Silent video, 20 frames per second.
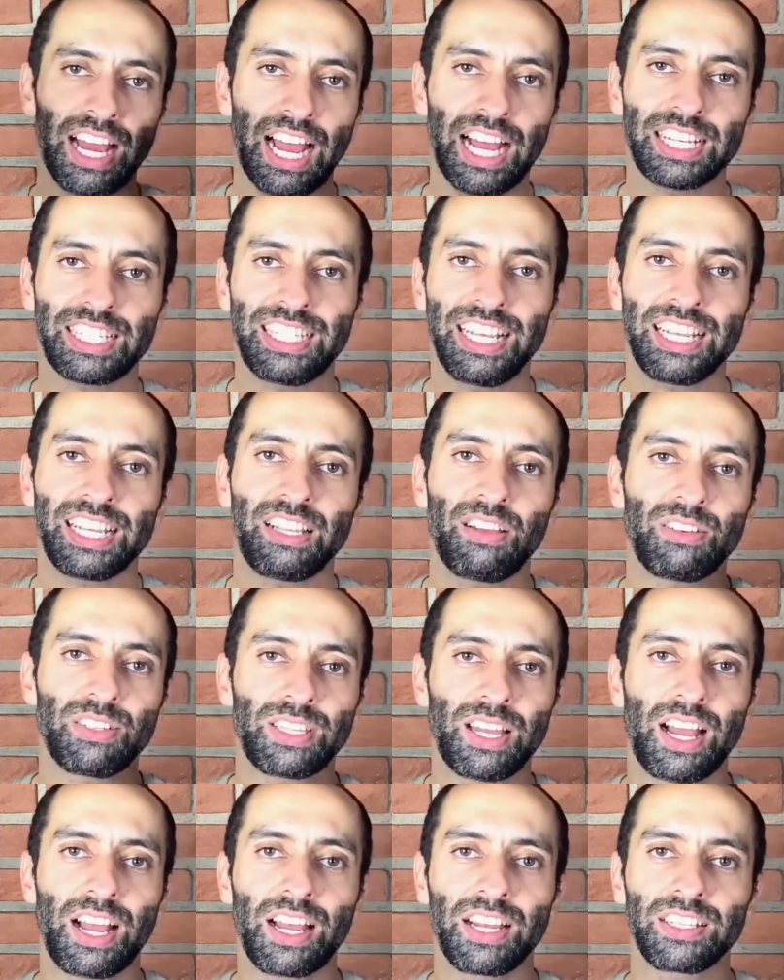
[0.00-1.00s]
Acesse lá no
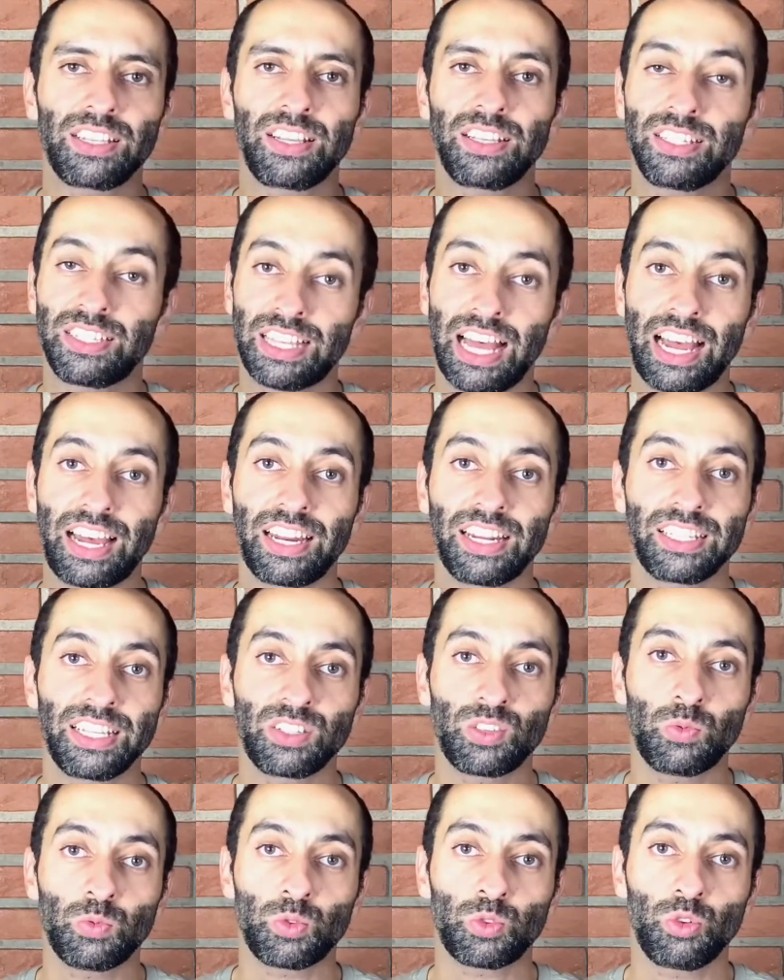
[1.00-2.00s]
Instagram, Instagram da
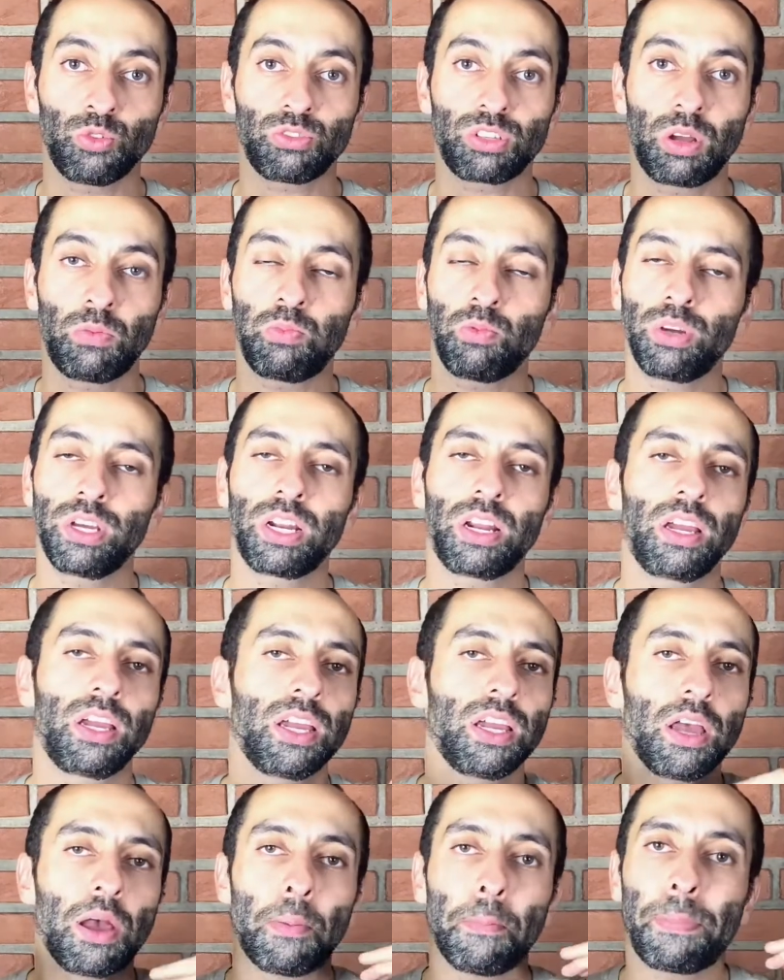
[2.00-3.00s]
Somos Todos Capoeira
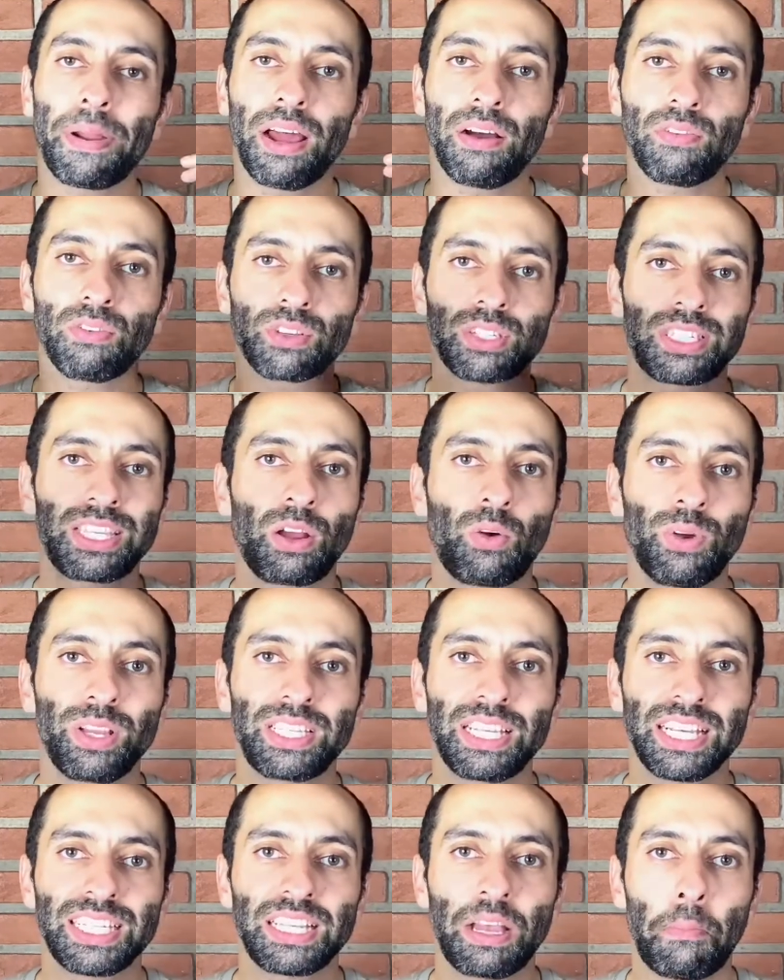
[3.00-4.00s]
para você
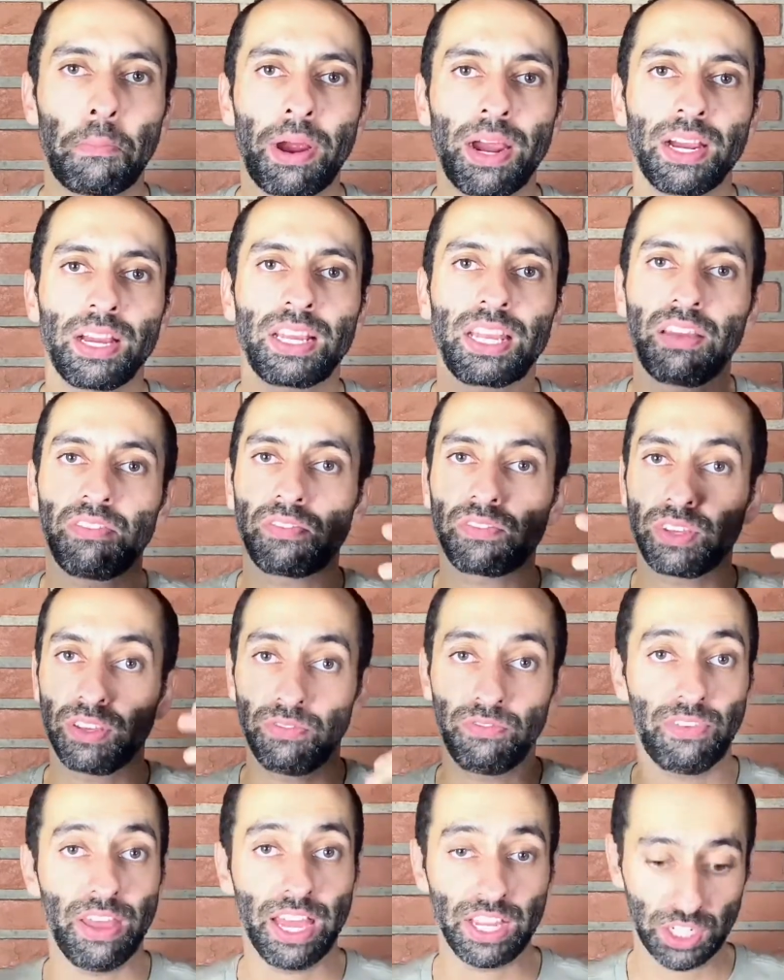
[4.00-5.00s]
conhecer essa marca que, é, que
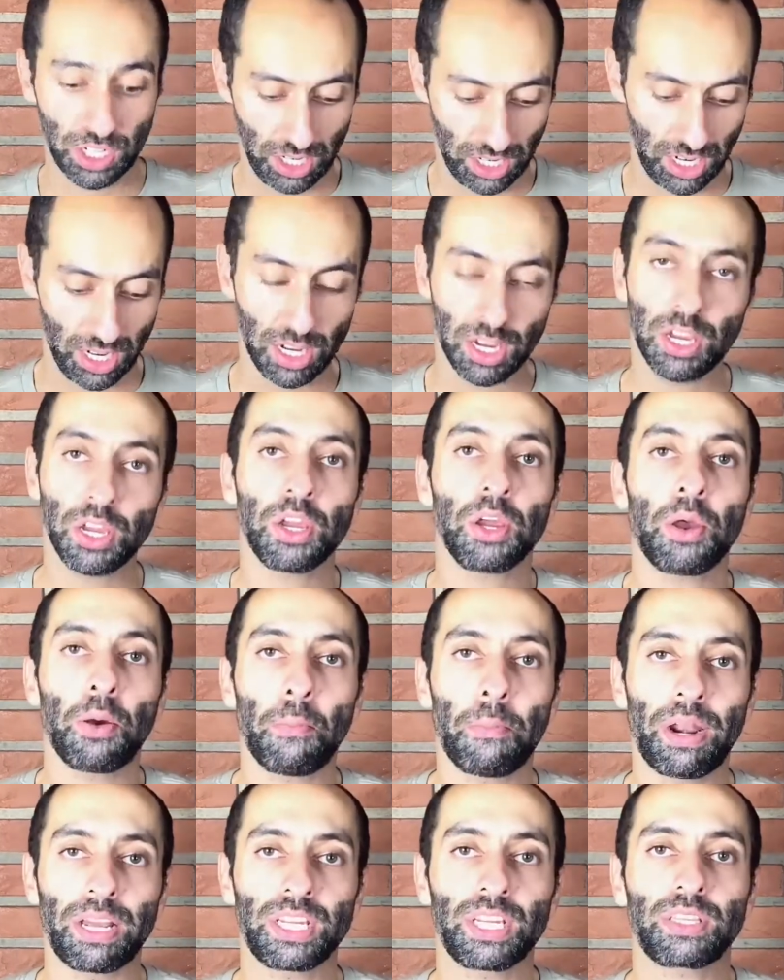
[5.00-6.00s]
veste aqui
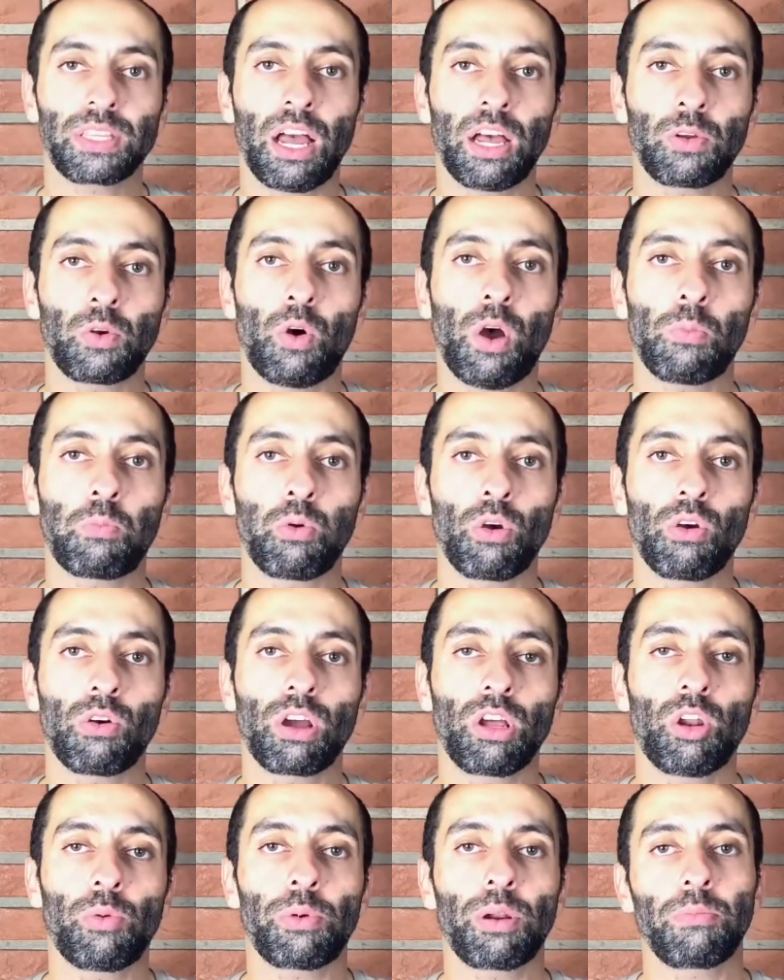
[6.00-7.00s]
para dar o apoio ao
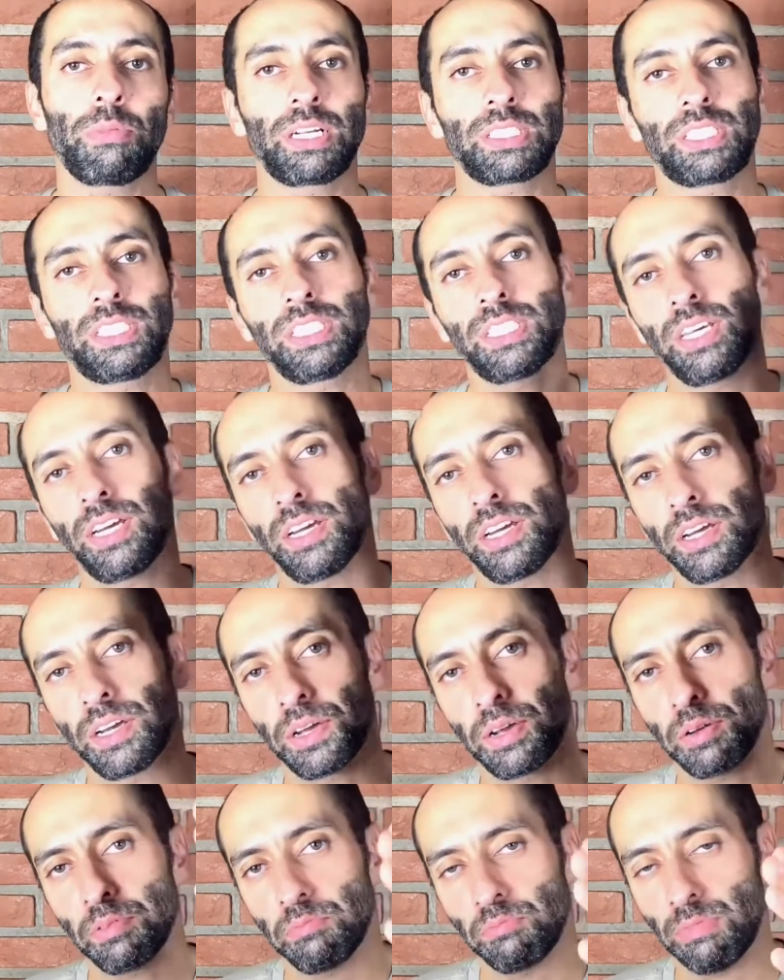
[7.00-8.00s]
canal Brim Batida,
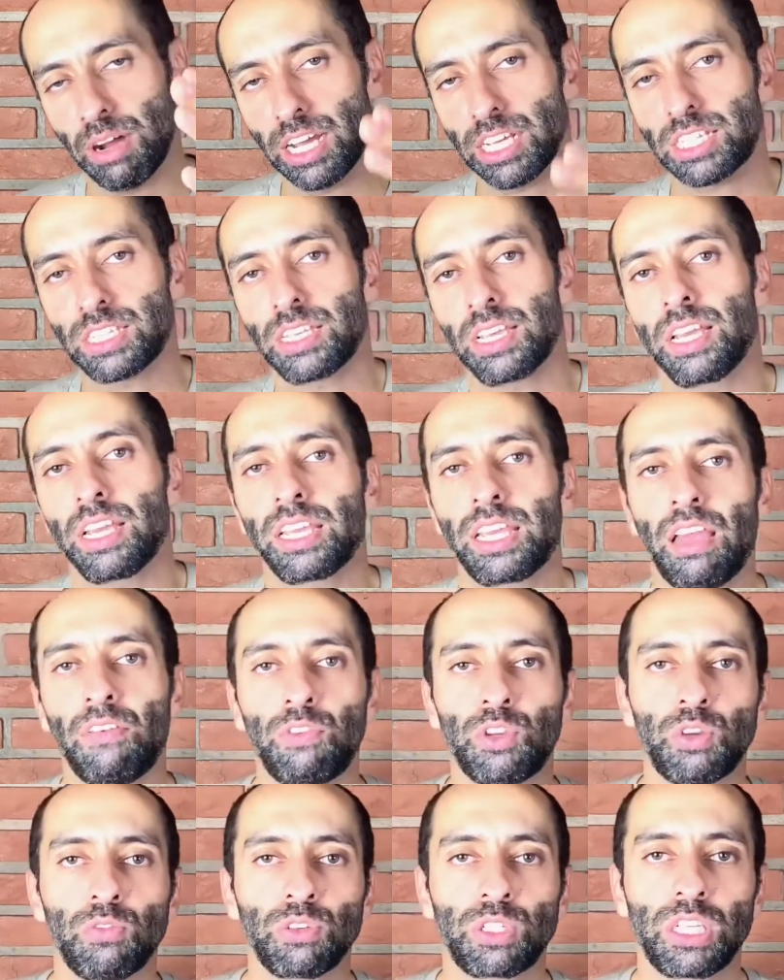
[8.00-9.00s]
mas quer
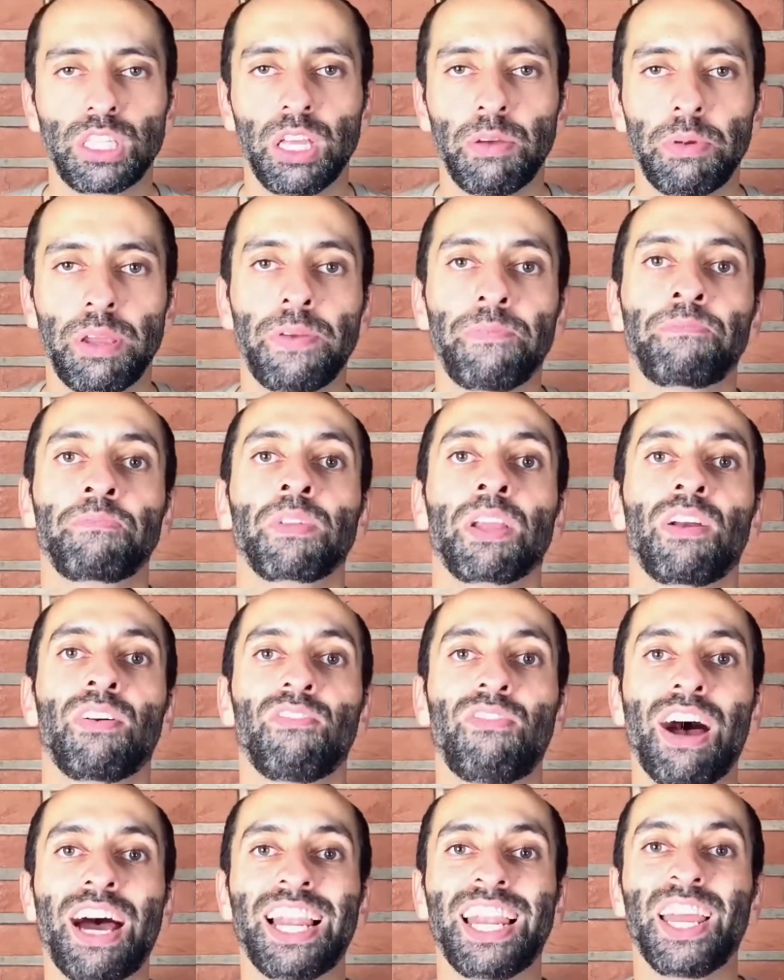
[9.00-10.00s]
vestir você também.
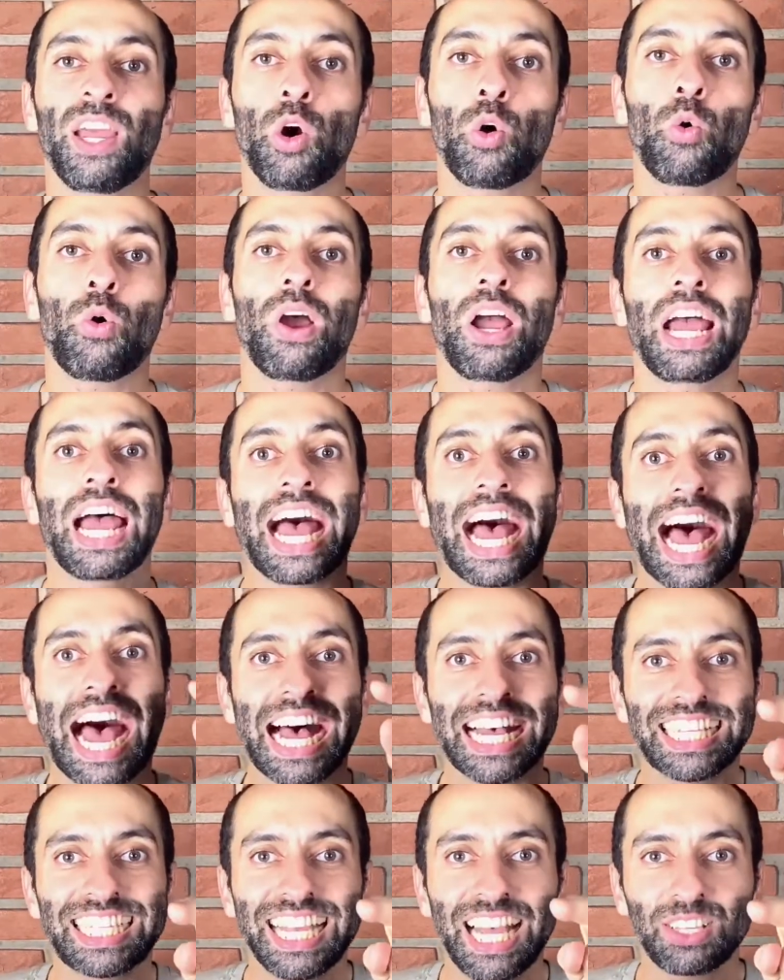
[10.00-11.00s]
Valeu!
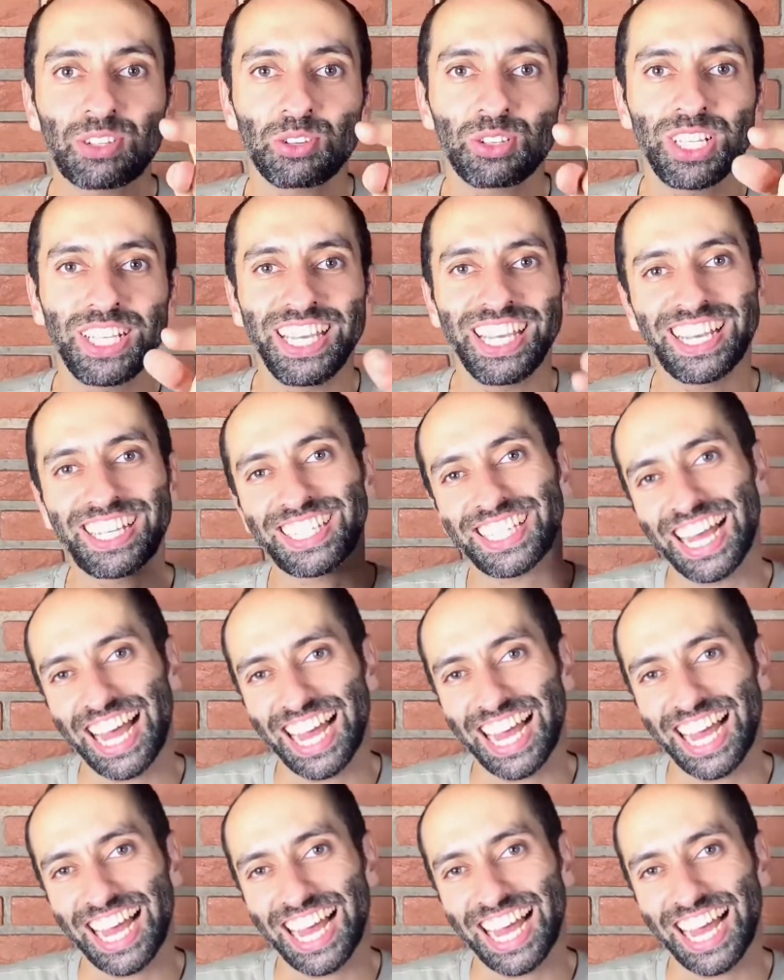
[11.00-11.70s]
Acesse os links.